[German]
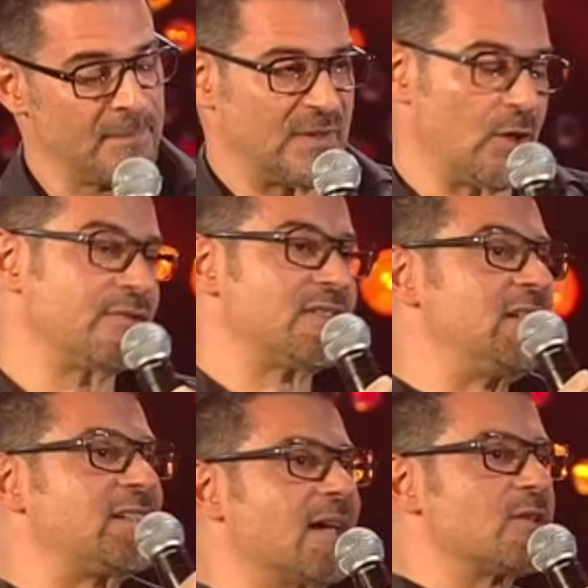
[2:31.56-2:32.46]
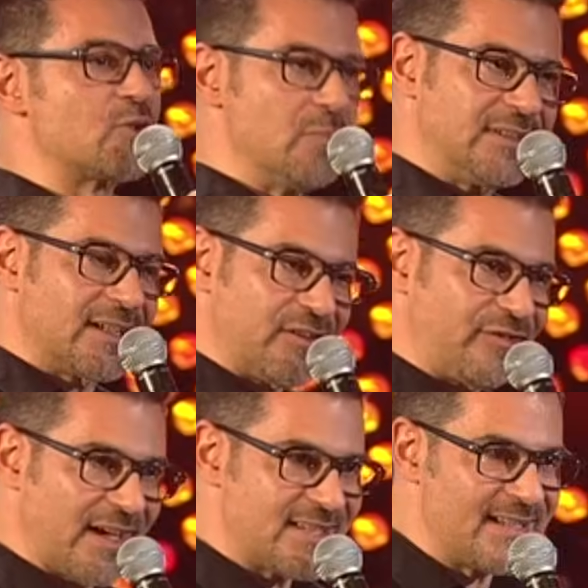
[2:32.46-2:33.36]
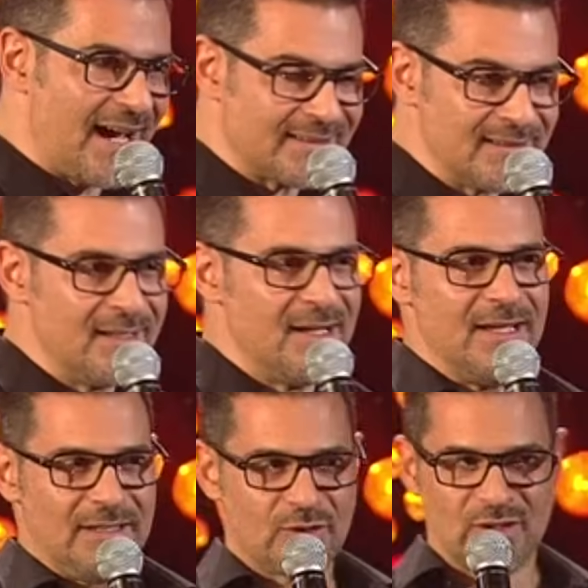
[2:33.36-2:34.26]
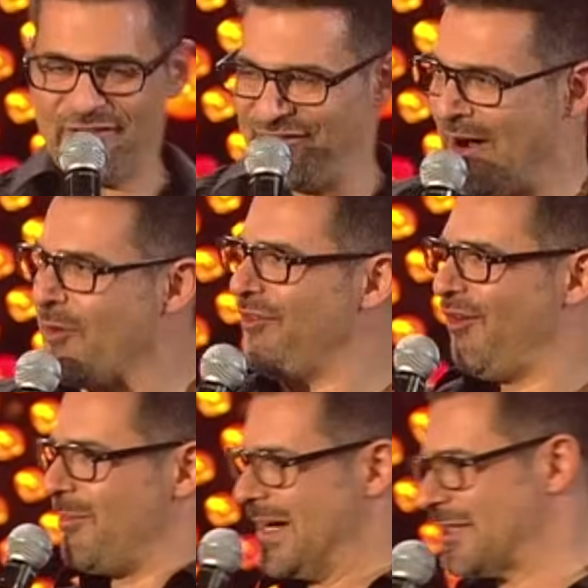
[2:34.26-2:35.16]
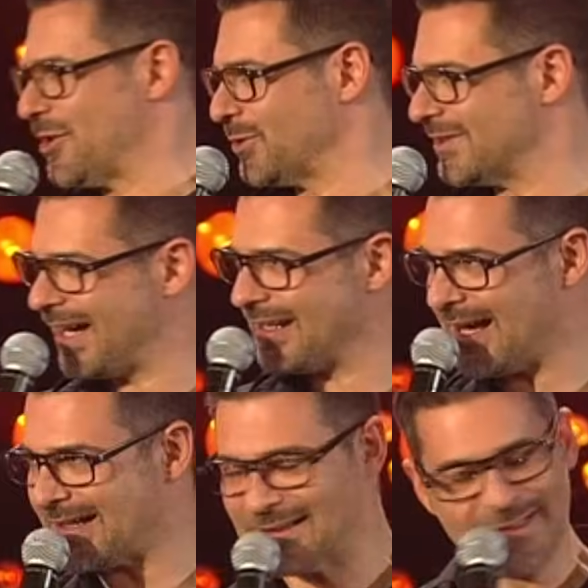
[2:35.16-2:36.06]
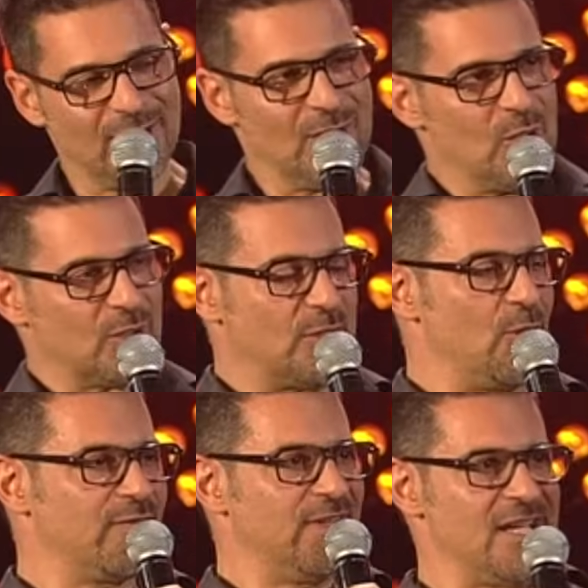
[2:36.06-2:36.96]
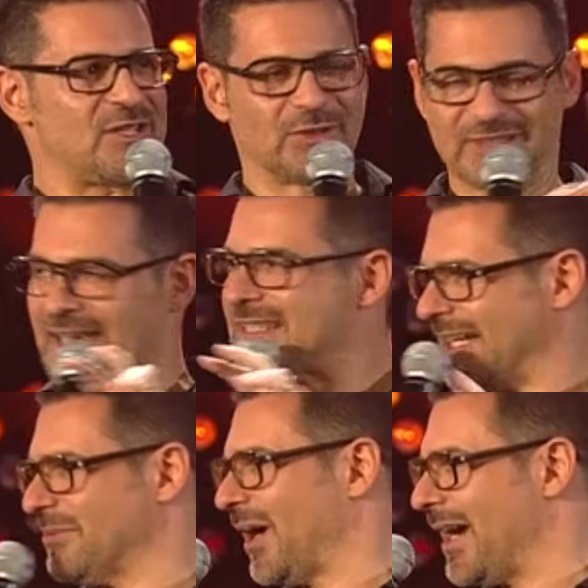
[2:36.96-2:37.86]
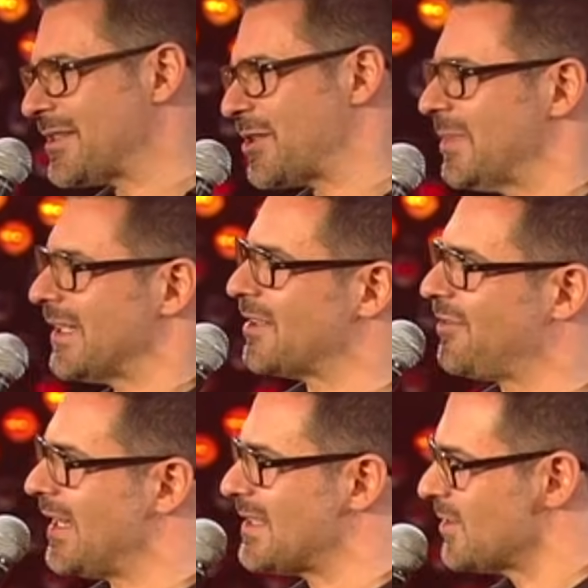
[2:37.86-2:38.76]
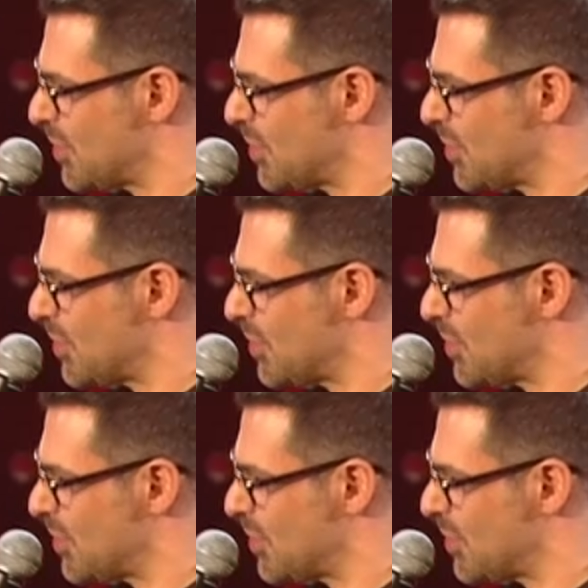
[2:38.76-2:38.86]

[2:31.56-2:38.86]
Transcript: die offensichtlich gerade zum Mittag gefressen hatten, die in so einer V-Formation dalagen. Und die Löwen links und rechts hatten bereits zu Mittag gefressen,